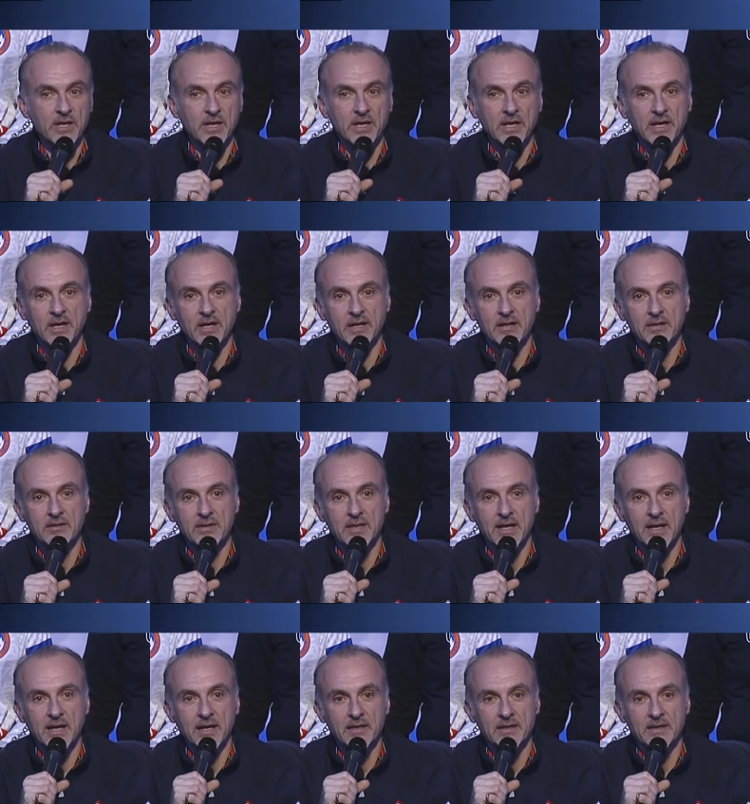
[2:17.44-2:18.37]
che
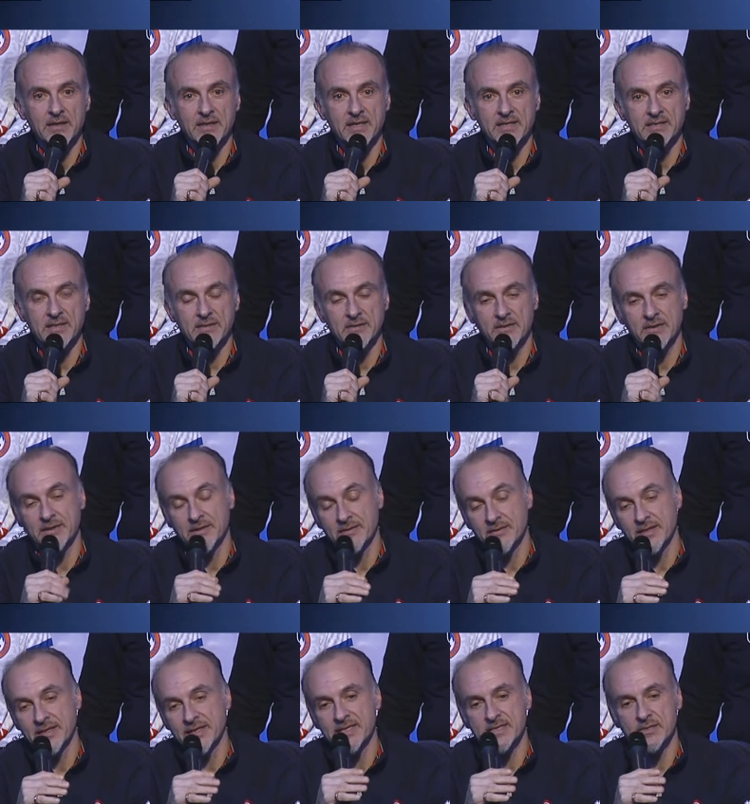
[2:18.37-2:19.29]
l'inizio,
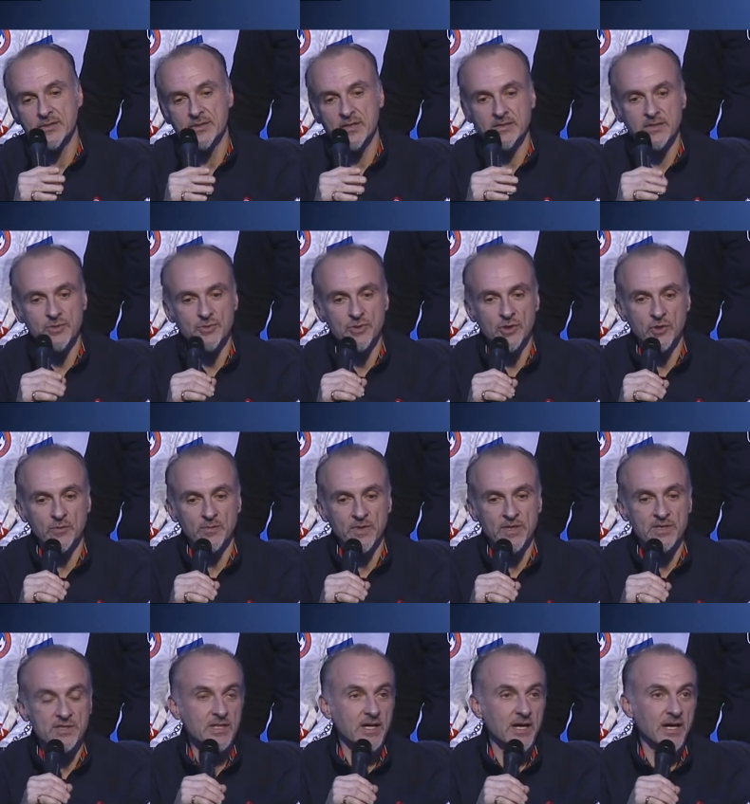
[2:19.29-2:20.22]
della stagione
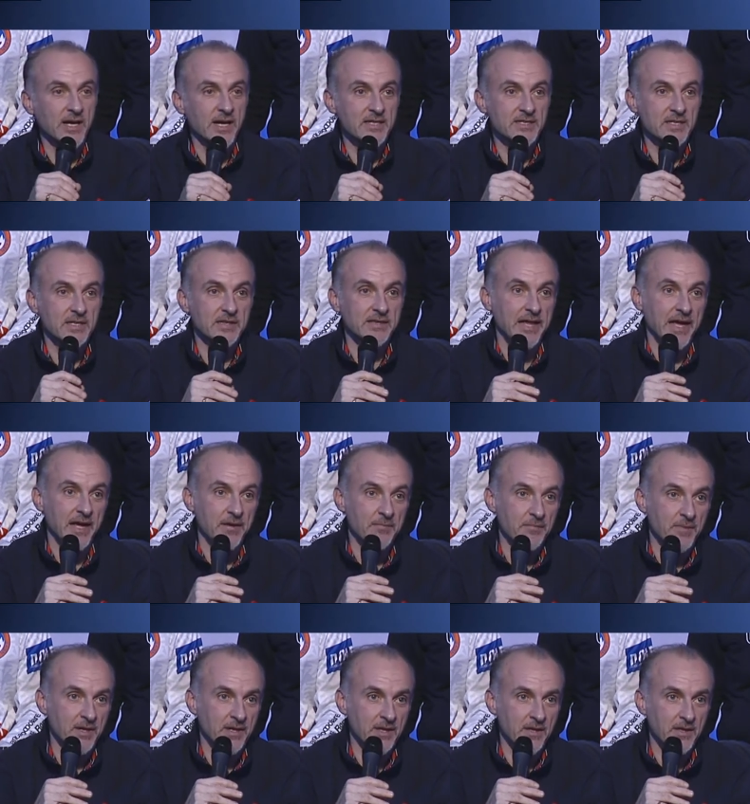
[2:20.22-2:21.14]
comincia a
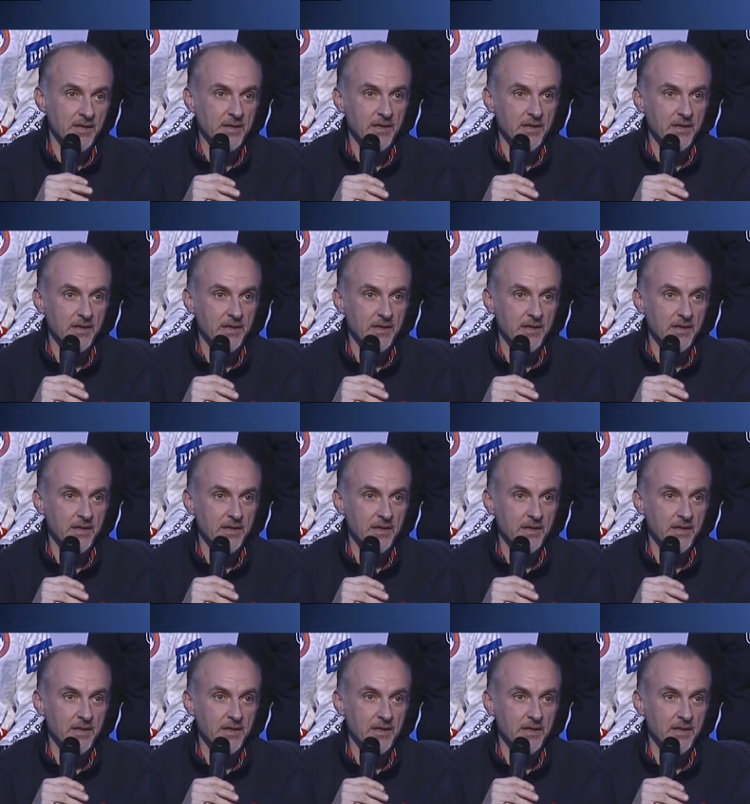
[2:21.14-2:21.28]
settembre